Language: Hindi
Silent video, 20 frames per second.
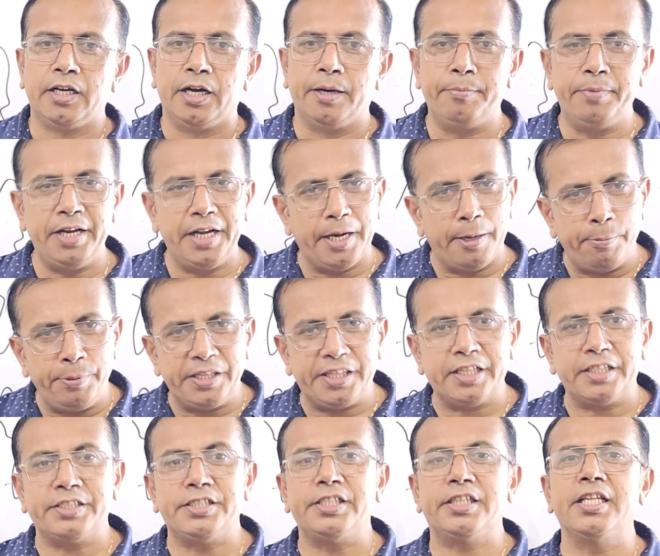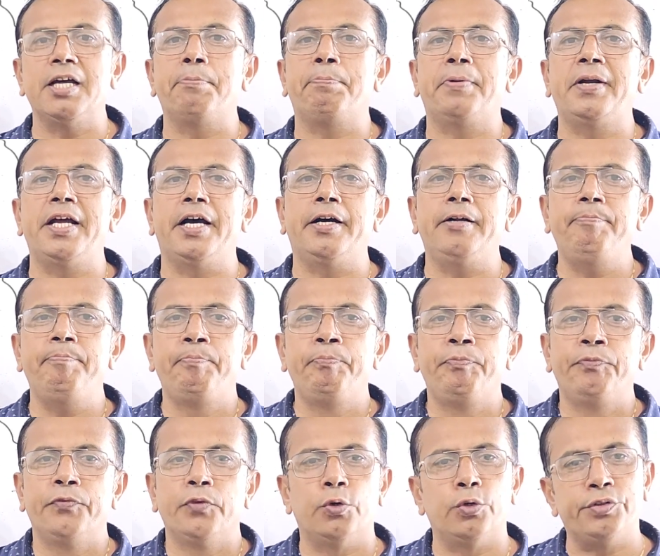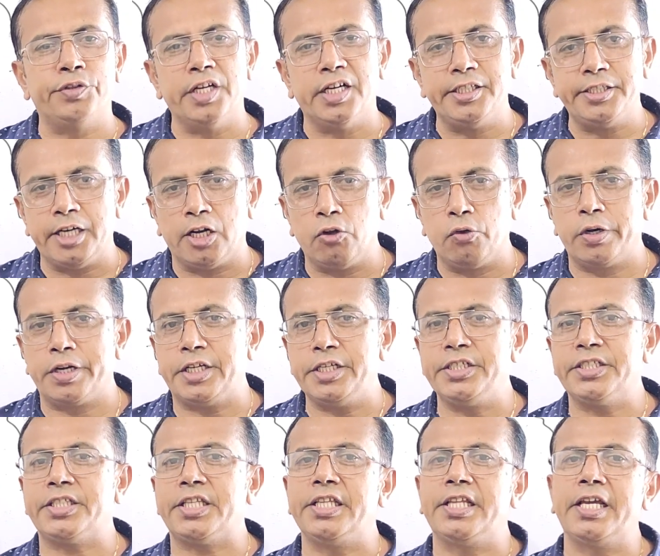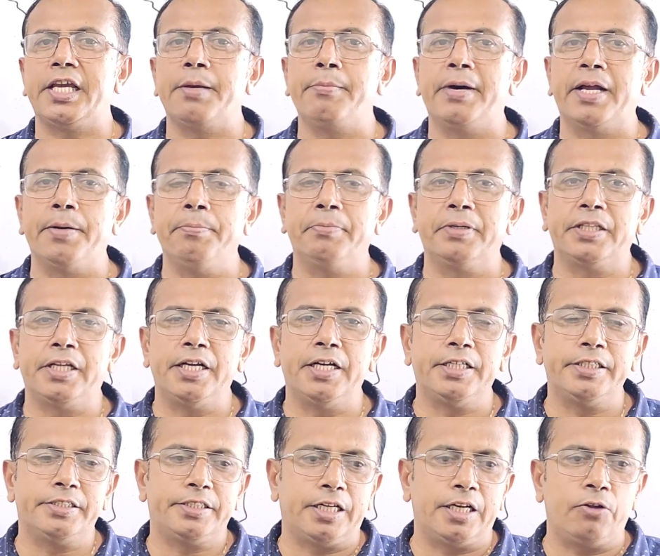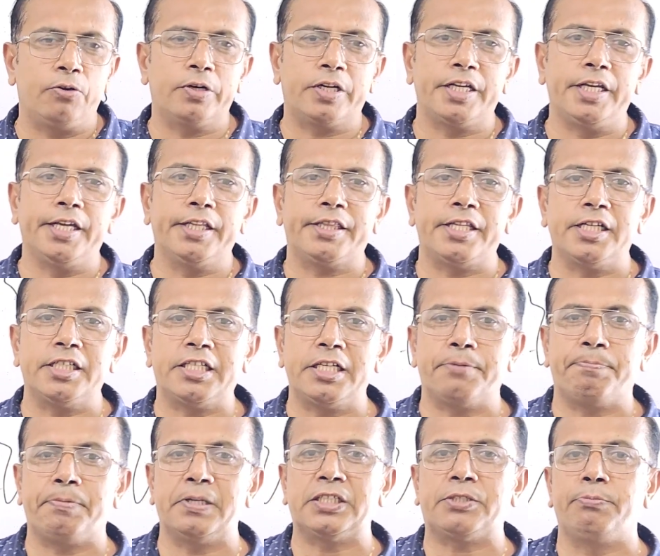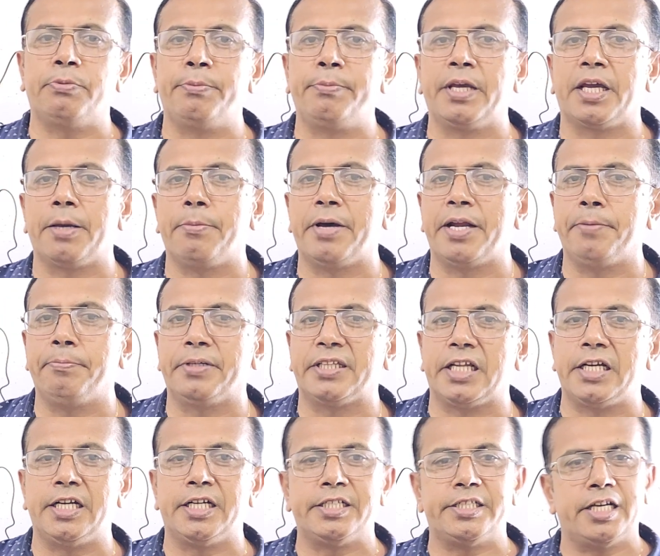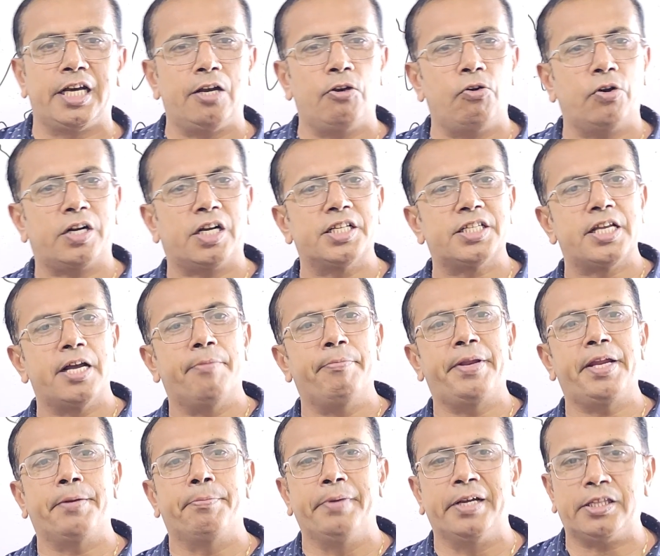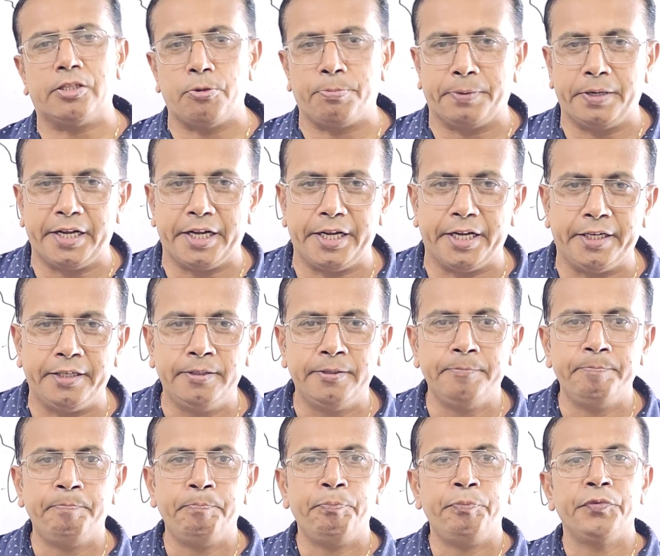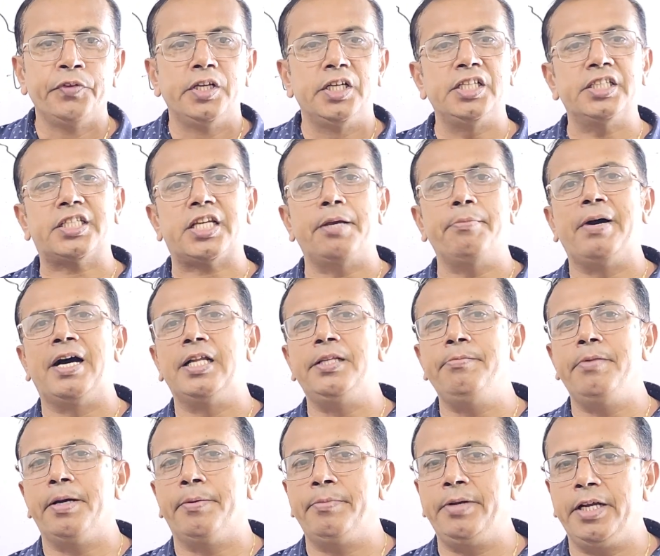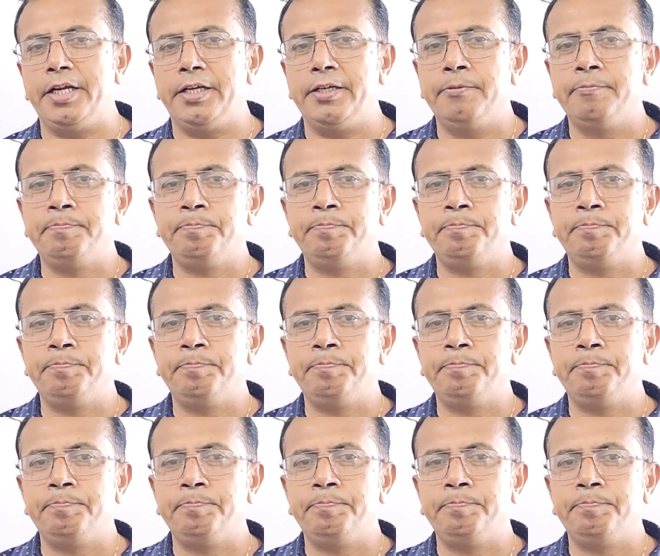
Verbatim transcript: हमने अभी तक जितना पढ़ा उतना जालोर की स्थिति के बारे में बताया जालोर की ऐतिहासिक पृष्ठभूमि के बारे में बताया जालोर का सामरिक महत्व पढ़ाया इसके बाद में हमने